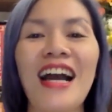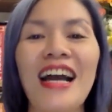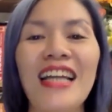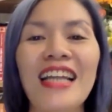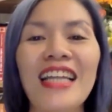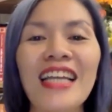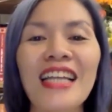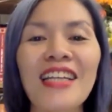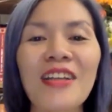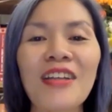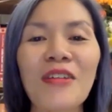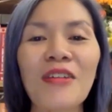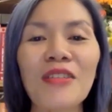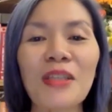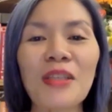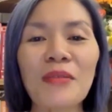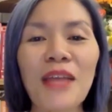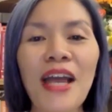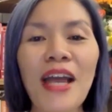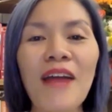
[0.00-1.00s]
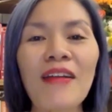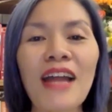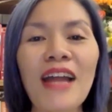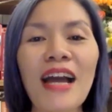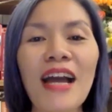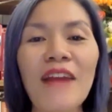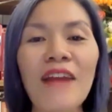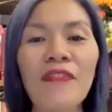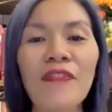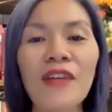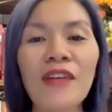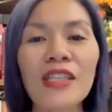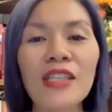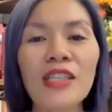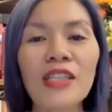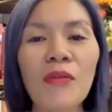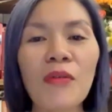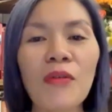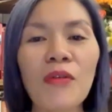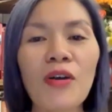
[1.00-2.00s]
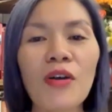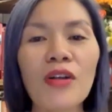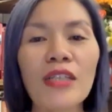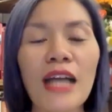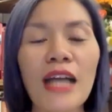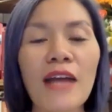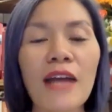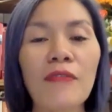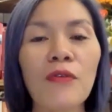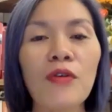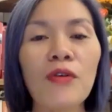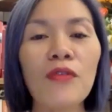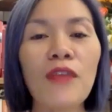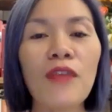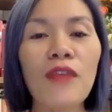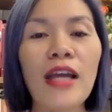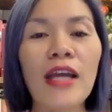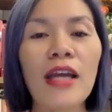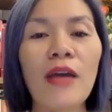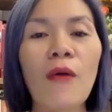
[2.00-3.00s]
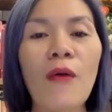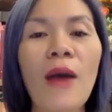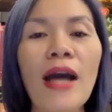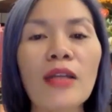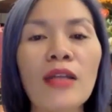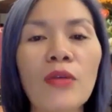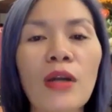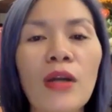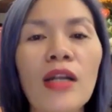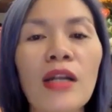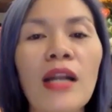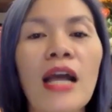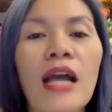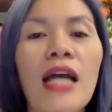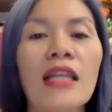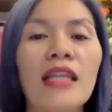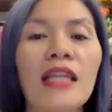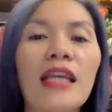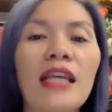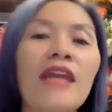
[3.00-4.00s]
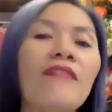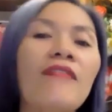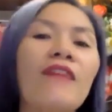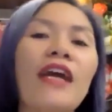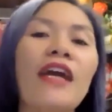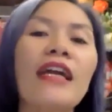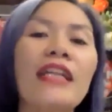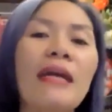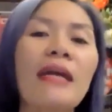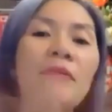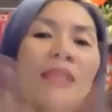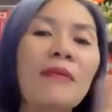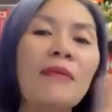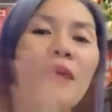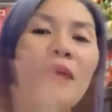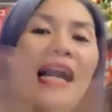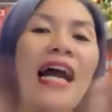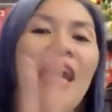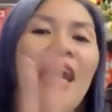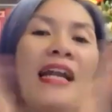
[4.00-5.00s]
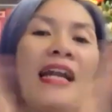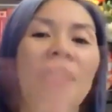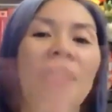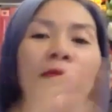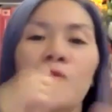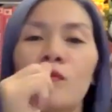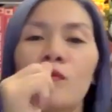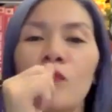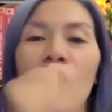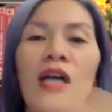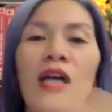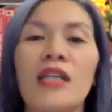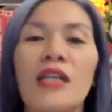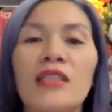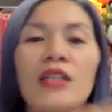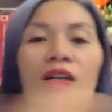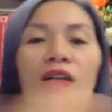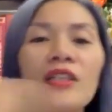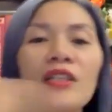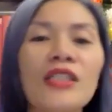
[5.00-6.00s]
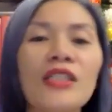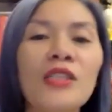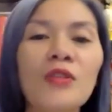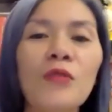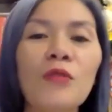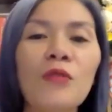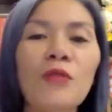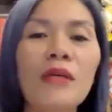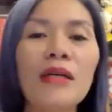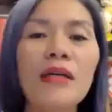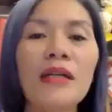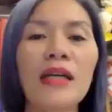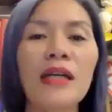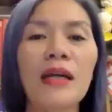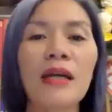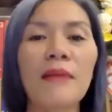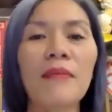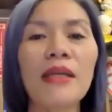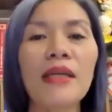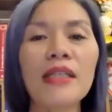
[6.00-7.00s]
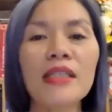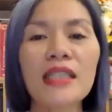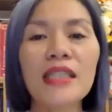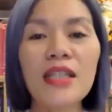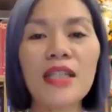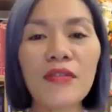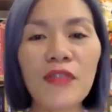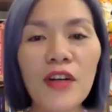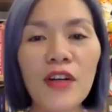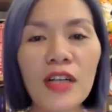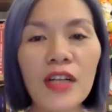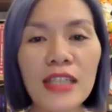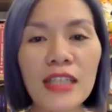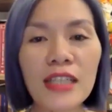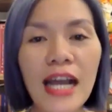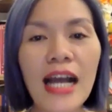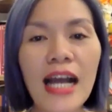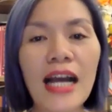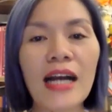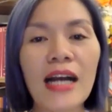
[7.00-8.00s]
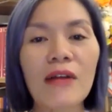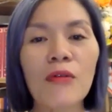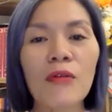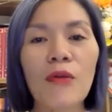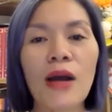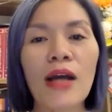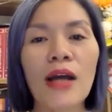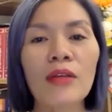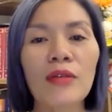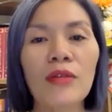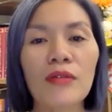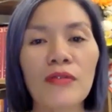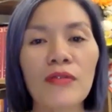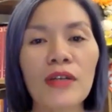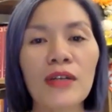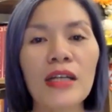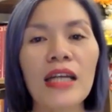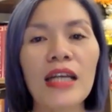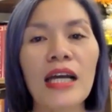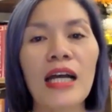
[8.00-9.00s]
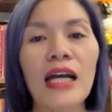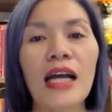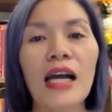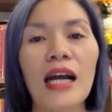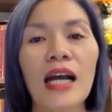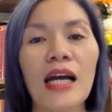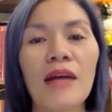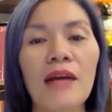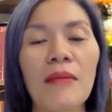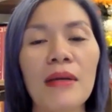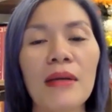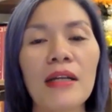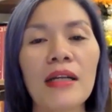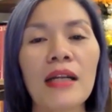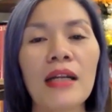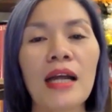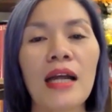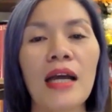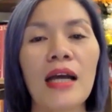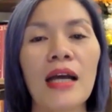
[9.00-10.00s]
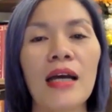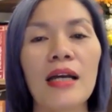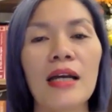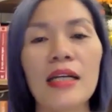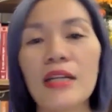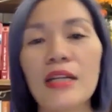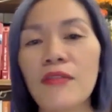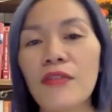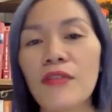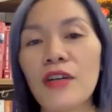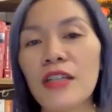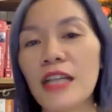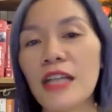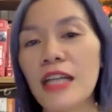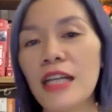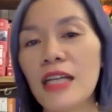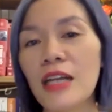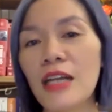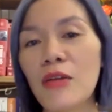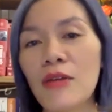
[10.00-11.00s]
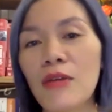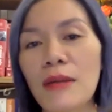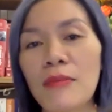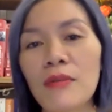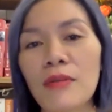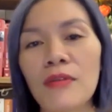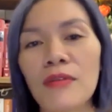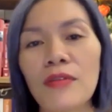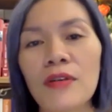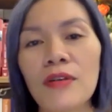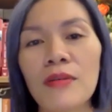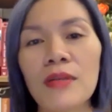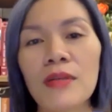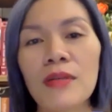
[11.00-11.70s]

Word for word: Thành công tiếp theo là vợ chồng con cái vui vẻ, hòa thuận, tiền về năm trăm ngàn. Rồi xin chúc mừng Mít Đinh Phương nha, quá tuyệt vời. À, bần, à, Đinh Phương này lâu lắm rồi Phương mới